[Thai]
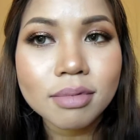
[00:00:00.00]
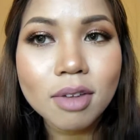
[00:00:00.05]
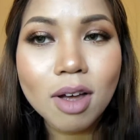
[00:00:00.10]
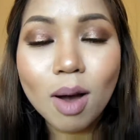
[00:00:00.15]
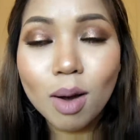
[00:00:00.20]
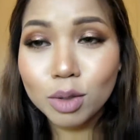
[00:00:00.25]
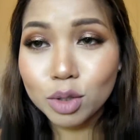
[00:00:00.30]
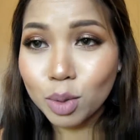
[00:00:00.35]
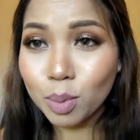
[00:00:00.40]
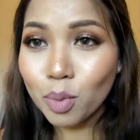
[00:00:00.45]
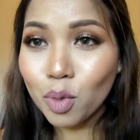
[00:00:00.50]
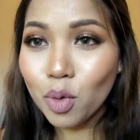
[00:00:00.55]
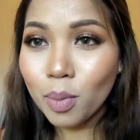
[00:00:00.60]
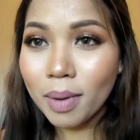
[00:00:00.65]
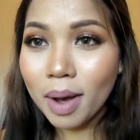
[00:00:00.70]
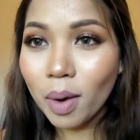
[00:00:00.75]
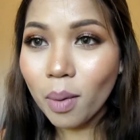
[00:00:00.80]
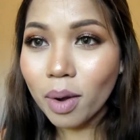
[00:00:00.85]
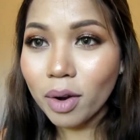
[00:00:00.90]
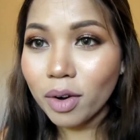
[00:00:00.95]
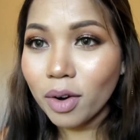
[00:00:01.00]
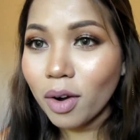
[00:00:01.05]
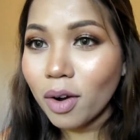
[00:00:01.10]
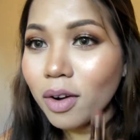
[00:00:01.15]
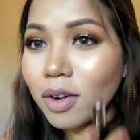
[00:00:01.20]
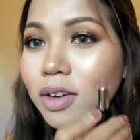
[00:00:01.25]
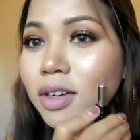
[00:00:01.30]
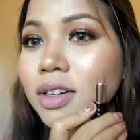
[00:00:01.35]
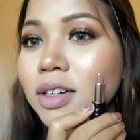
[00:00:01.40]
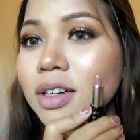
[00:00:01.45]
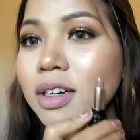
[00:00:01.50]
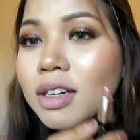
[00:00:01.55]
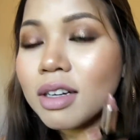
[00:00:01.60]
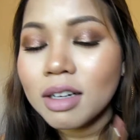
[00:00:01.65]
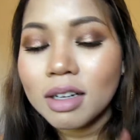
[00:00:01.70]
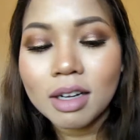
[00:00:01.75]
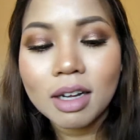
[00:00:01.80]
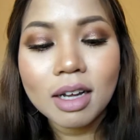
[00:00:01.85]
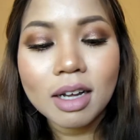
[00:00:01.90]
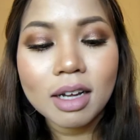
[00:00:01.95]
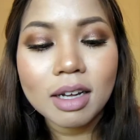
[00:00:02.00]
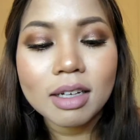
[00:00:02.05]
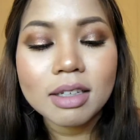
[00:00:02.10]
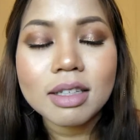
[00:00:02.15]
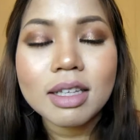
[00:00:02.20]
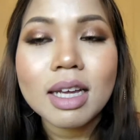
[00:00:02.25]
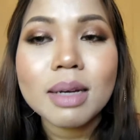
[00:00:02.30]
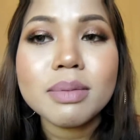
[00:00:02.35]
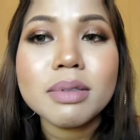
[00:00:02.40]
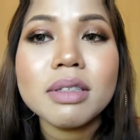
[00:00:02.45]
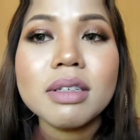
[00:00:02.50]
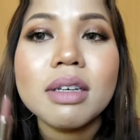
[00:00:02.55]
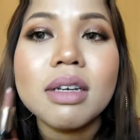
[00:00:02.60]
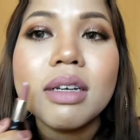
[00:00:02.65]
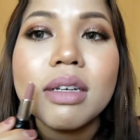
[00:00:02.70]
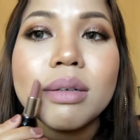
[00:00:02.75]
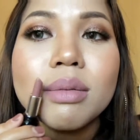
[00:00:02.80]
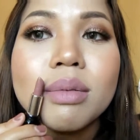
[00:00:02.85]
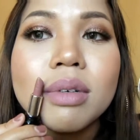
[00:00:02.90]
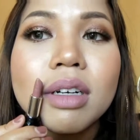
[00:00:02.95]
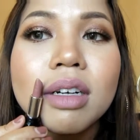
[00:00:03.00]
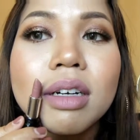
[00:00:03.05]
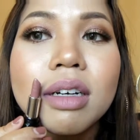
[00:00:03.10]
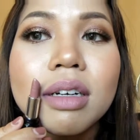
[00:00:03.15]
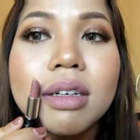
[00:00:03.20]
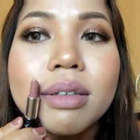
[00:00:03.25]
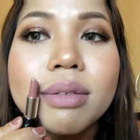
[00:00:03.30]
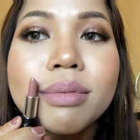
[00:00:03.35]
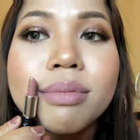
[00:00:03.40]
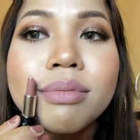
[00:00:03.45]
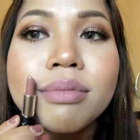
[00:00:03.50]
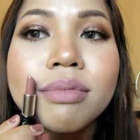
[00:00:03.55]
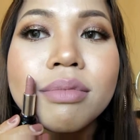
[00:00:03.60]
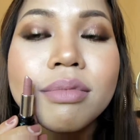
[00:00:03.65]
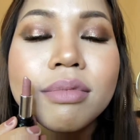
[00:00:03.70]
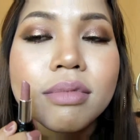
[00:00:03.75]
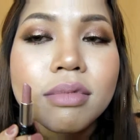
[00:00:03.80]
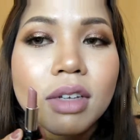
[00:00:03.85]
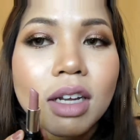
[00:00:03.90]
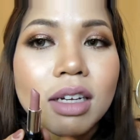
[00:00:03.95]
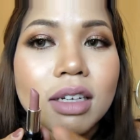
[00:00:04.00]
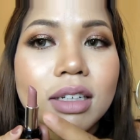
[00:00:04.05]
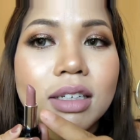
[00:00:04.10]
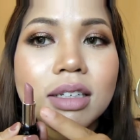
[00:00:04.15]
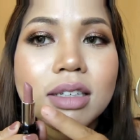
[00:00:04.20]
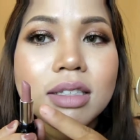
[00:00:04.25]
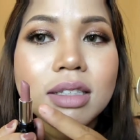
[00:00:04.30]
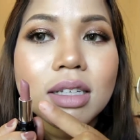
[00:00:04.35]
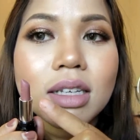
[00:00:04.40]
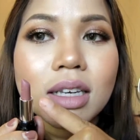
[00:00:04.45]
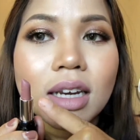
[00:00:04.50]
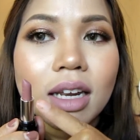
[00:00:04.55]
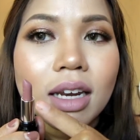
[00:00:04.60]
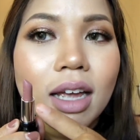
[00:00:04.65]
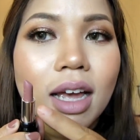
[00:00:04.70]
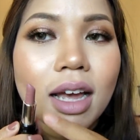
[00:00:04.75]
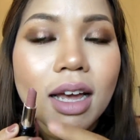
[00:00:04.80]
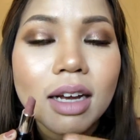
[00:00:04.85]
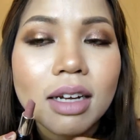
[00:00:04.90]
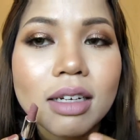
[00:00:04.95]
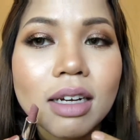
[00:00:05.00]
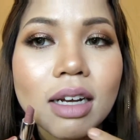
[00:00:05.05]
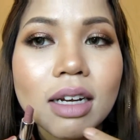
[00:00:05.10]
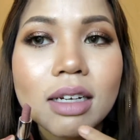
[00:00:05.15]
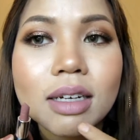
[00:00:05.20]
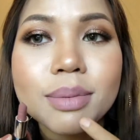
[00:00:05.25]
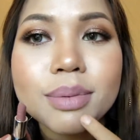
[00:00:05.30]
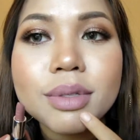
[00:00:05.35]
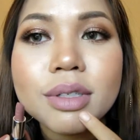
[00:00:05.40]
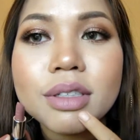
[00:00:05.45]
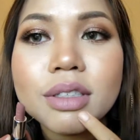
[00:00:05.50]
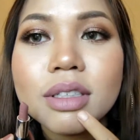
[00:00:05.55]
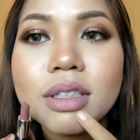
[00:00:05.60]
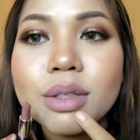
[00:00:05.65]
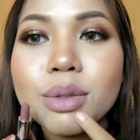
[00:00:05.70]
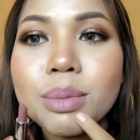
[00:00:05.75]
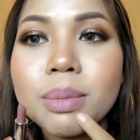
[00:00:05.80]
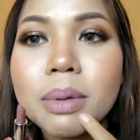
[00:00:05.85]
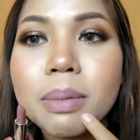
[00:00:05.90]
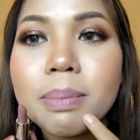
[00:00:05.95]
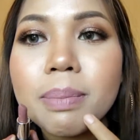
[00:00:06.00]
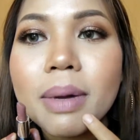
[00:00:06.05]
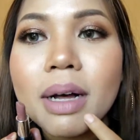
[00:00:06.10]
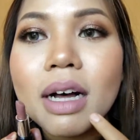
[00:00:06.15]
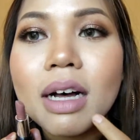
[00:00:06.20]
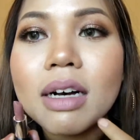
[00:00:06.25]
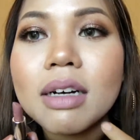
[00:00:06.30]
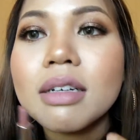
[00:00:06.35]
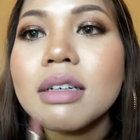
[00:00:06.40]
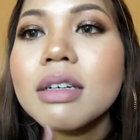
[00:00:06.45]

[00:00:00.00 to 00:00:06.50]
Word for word: ออกชมพูมากกว่าเนาะ อ่ะ เทียบสีให้ดูนะคะ อันนี้คือสีในแท่งนะกับสีที่อยู่บนปาก